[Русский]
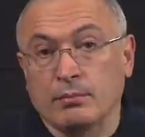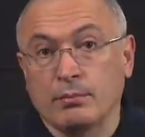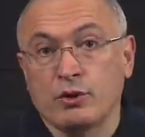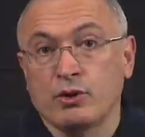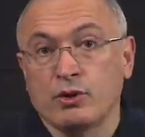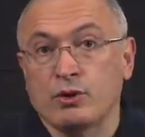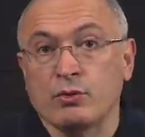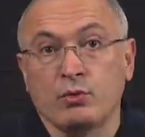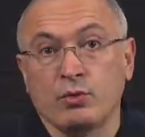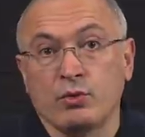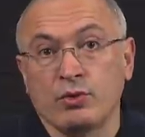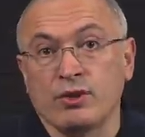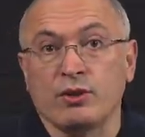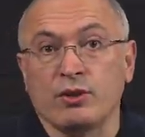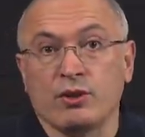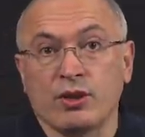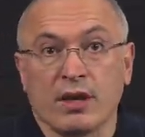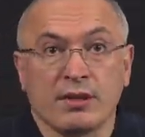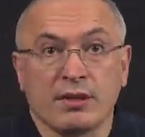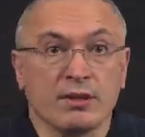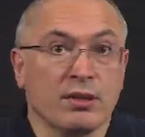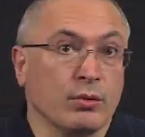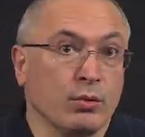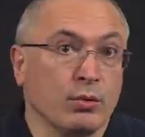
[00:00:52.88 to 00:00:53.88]
почему
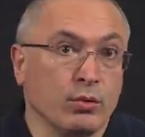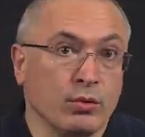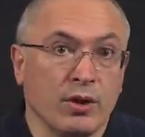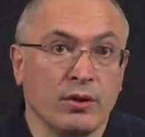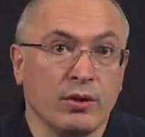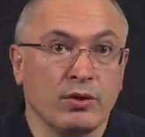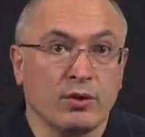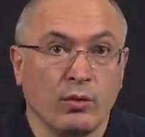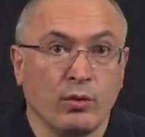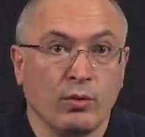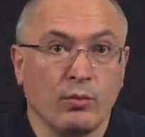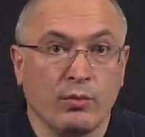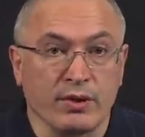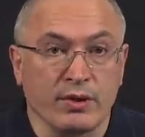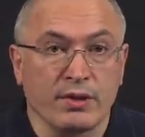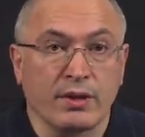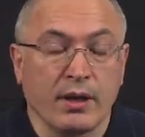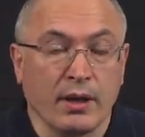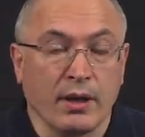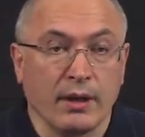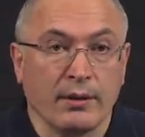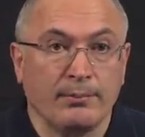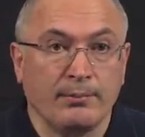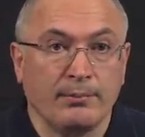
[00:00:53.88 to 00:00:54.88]
сейчас идут эти
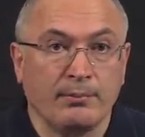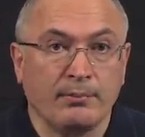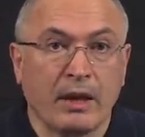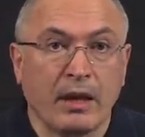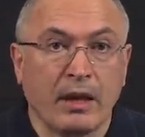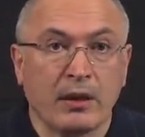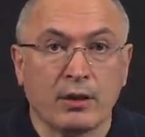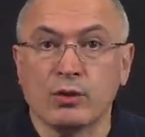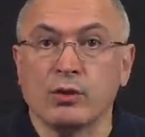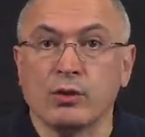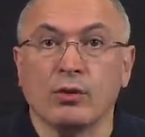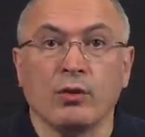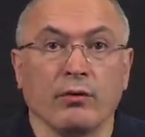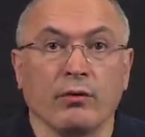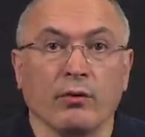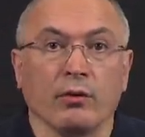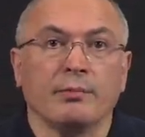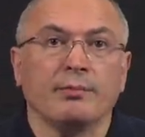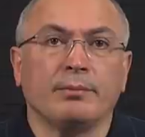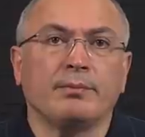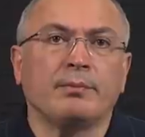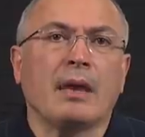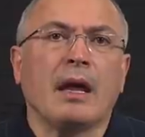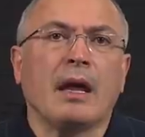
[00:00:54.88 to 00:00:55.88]
обыски. К слову,
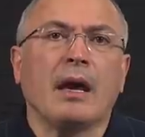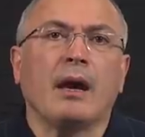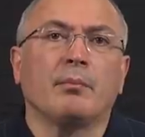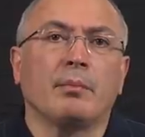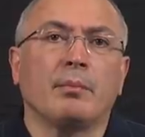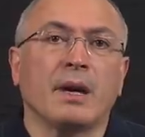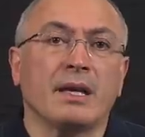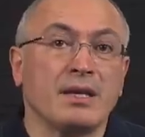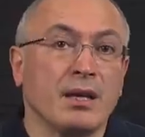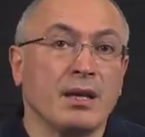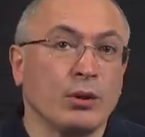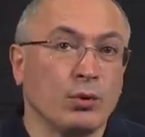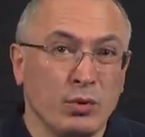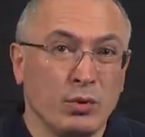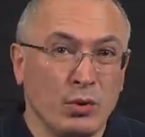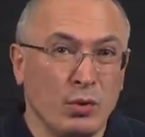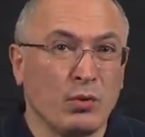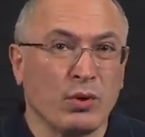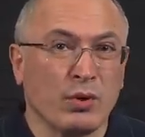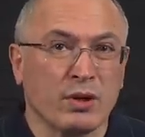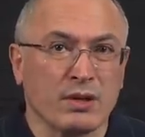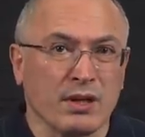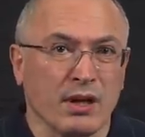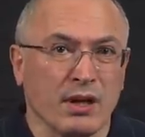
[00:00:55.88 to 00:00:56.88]
по делу
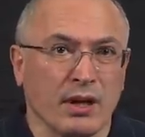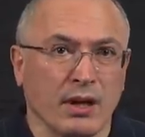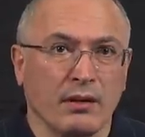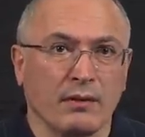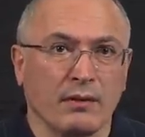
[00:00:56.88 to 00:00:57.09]
ЮКОСа